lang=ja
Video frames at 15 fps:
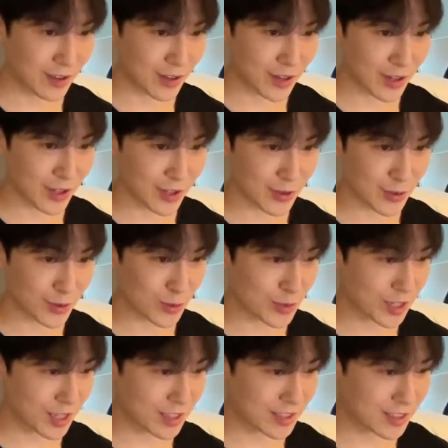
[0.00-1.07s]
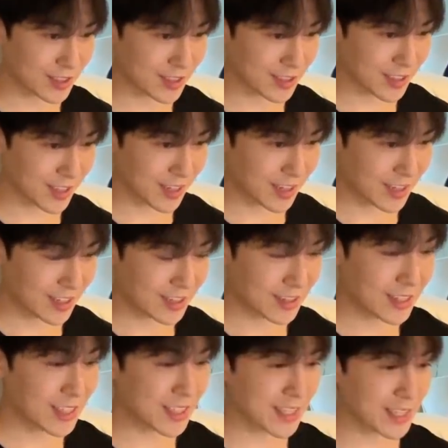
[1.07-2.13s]
えっ、ー、と、とりあえず、
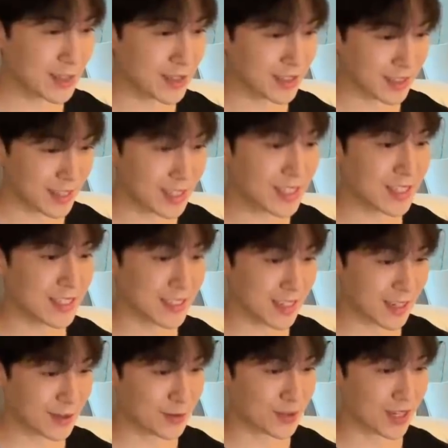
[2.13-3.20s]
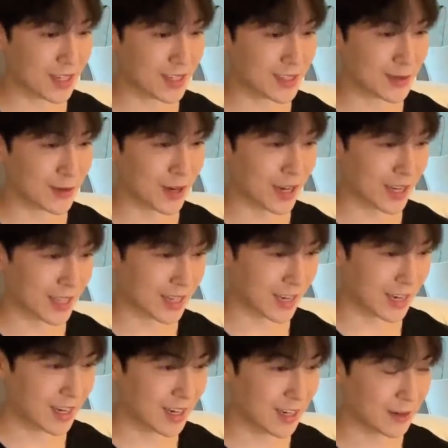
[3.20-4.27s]
日記、日記さんの写真をあげな
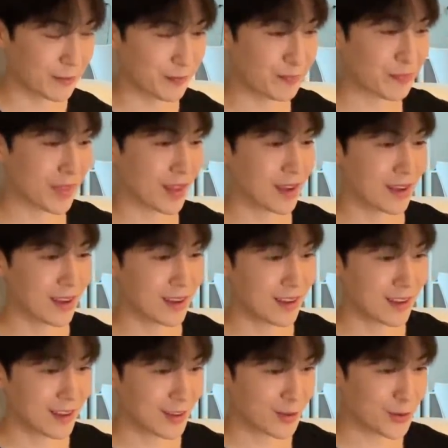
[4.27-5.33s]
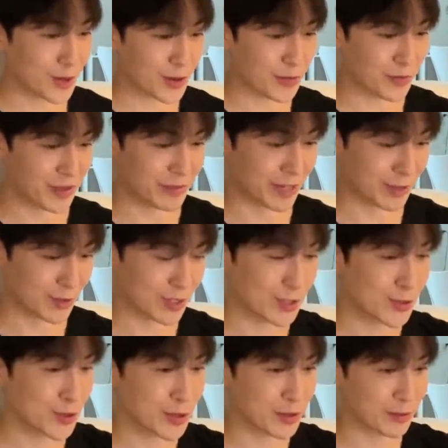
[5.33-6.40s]
がら、これを見ましょう。一
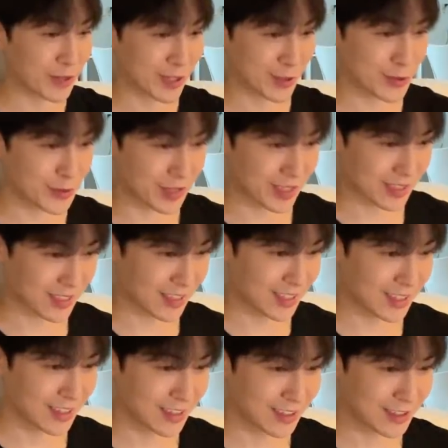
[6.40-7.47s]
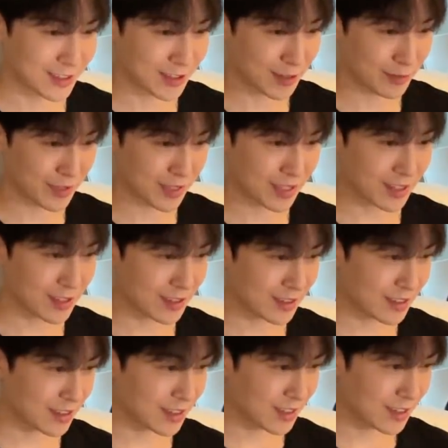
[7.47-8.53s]
緒に見ましょう、皆さん。すいません。
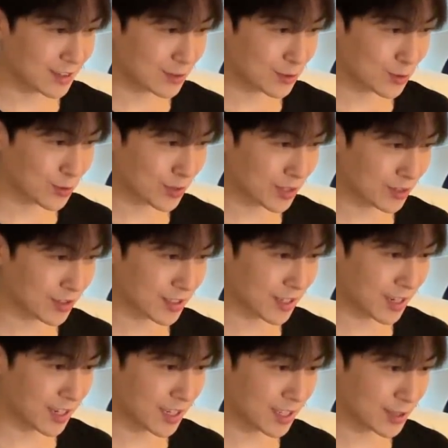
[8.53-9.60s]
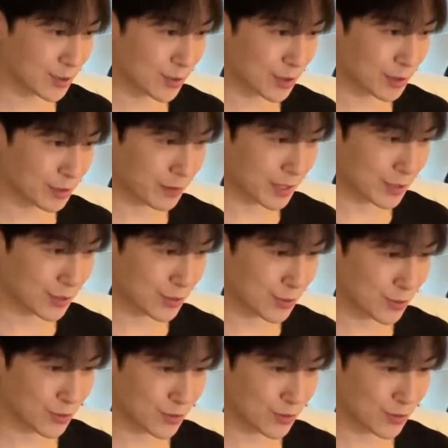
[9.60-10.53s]
ちょっと待ってください。一緒に見ましょう。